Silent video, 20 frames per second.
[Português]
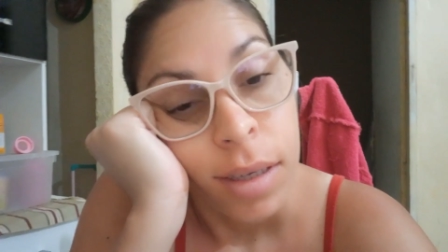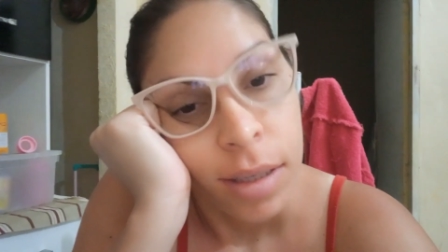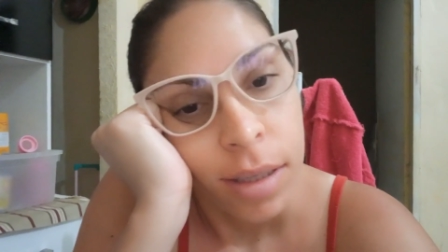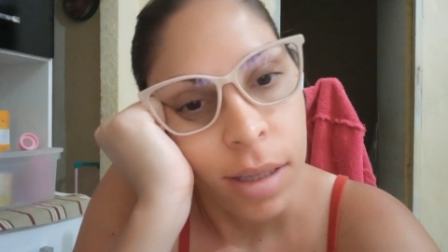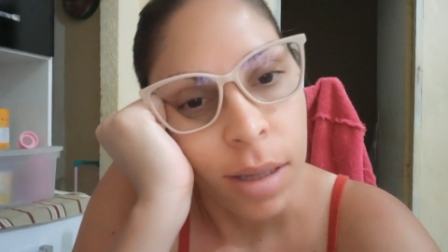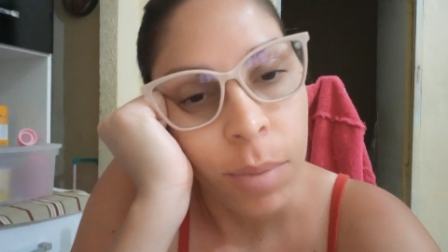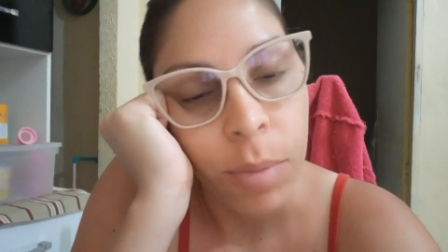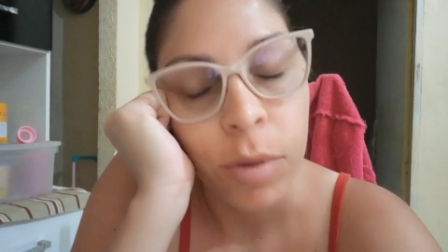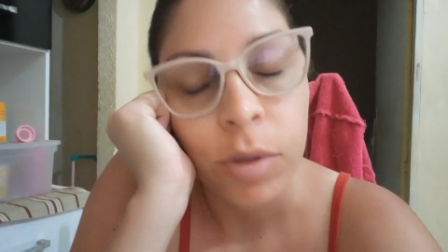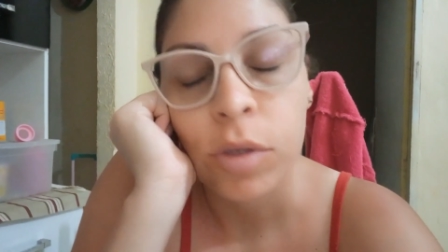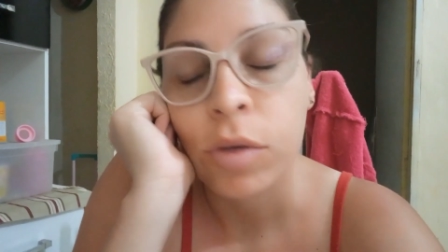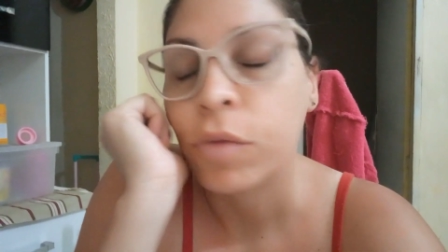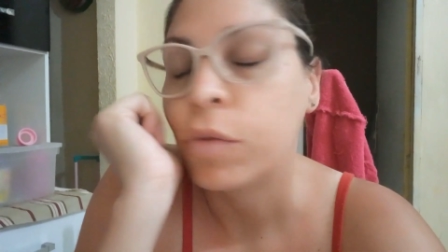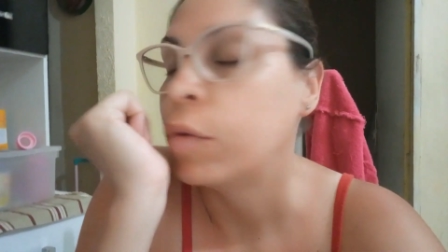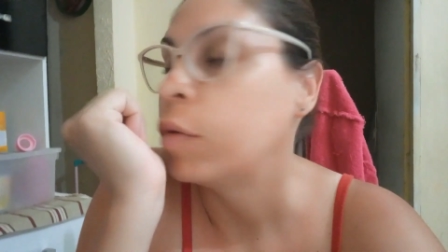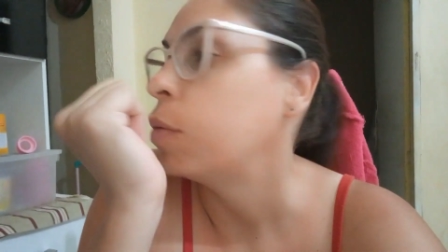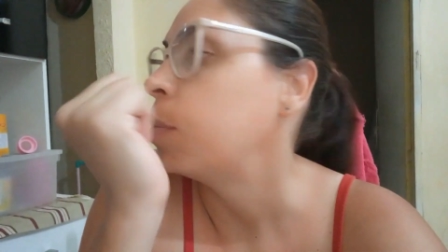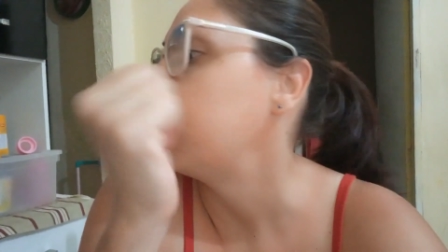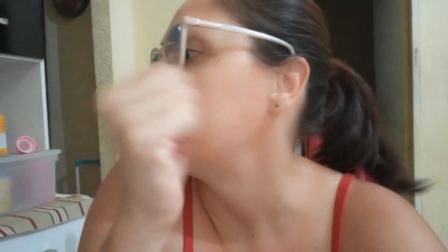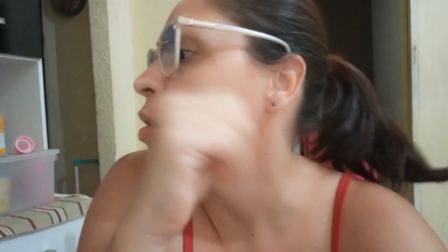Depois eu
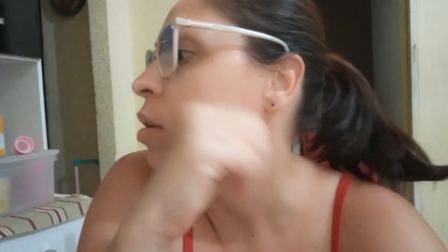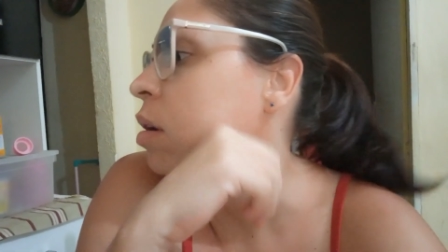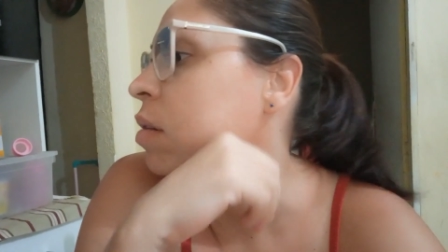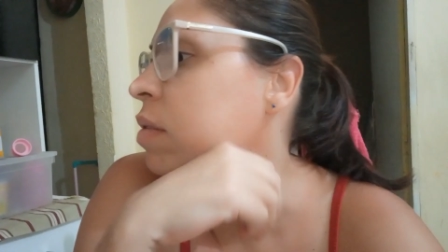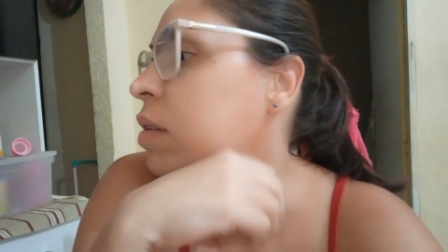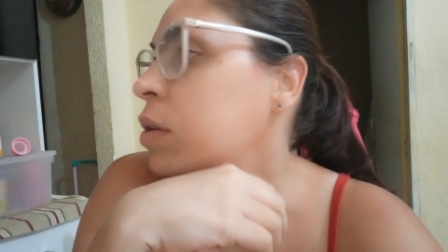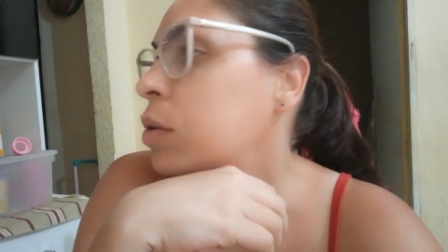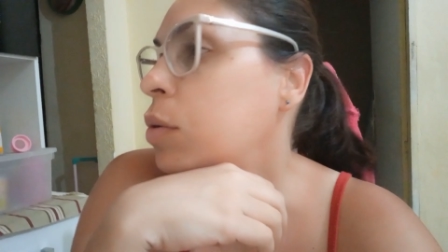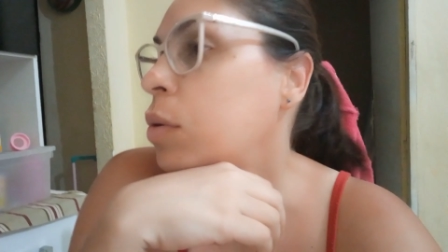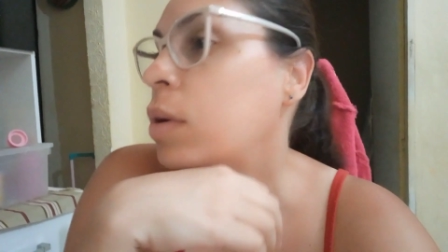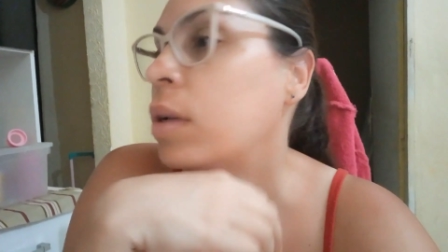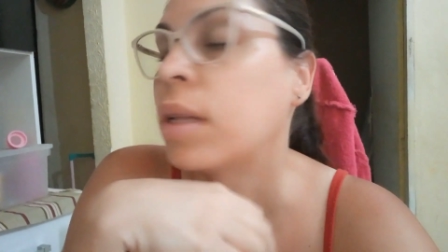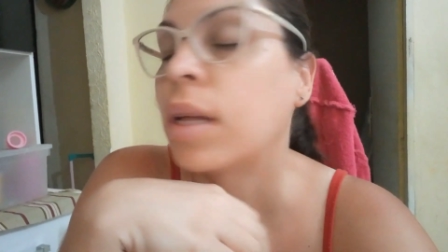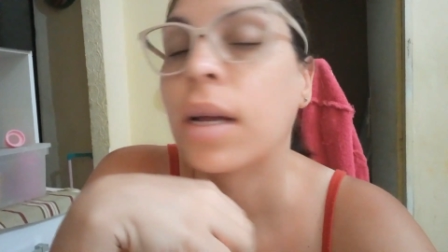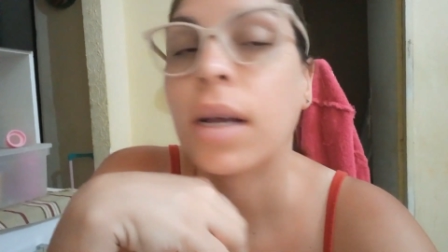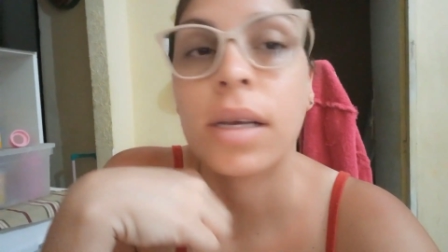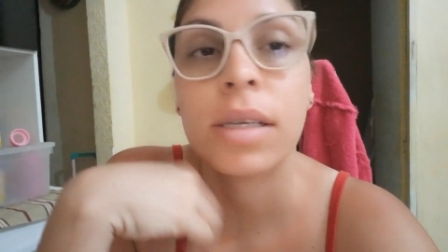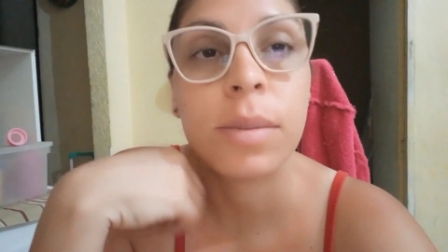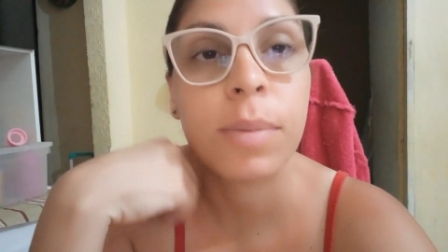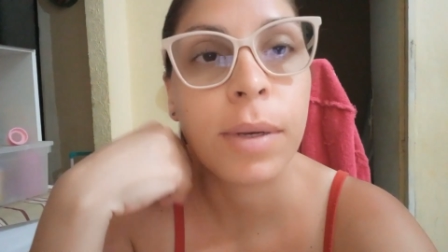vou passar uma vassoura na
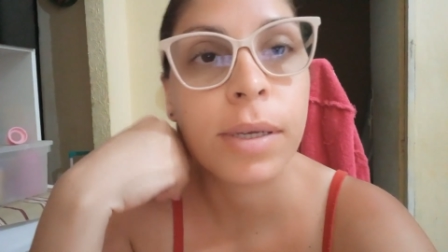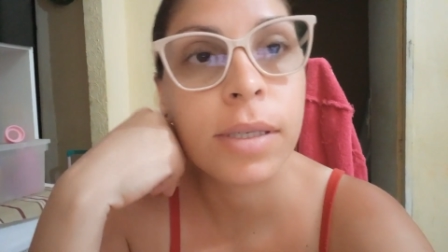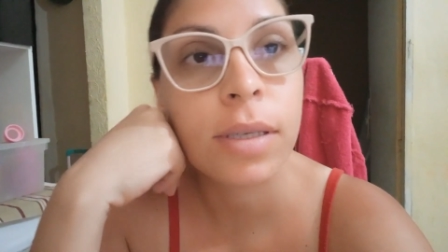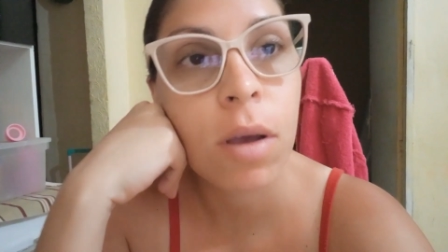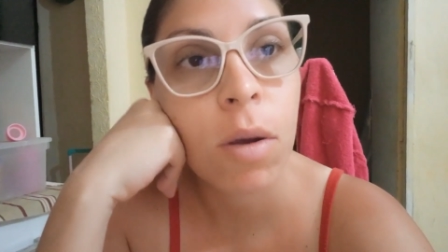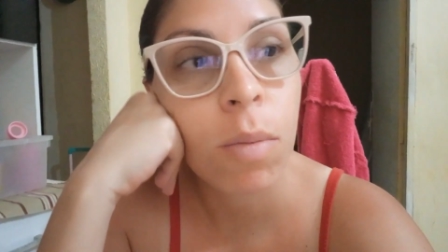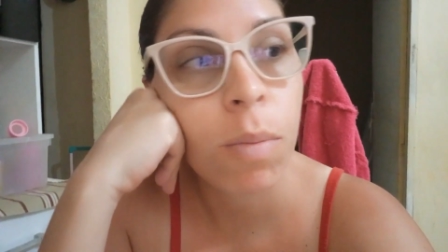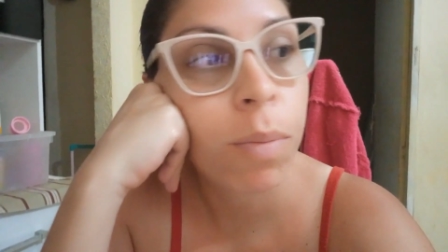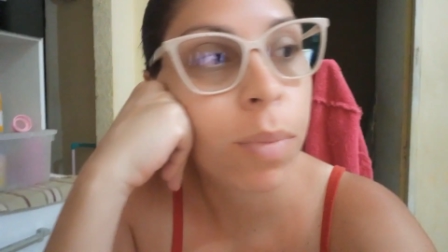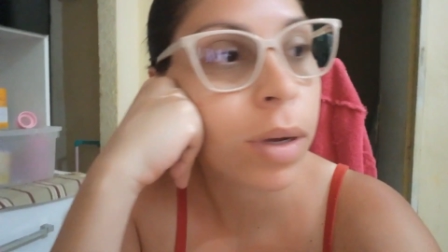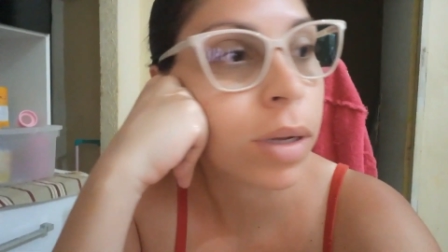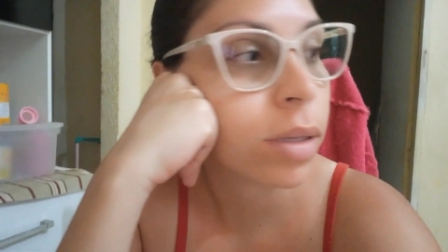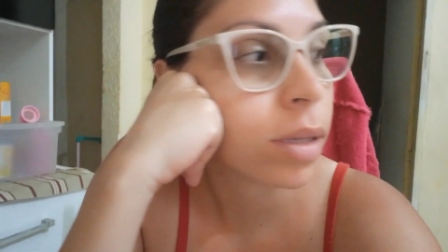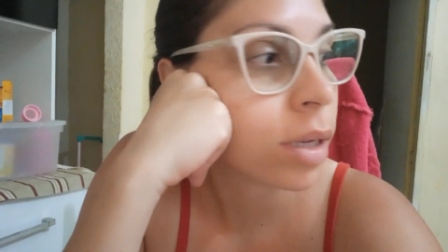casa, passar um pano,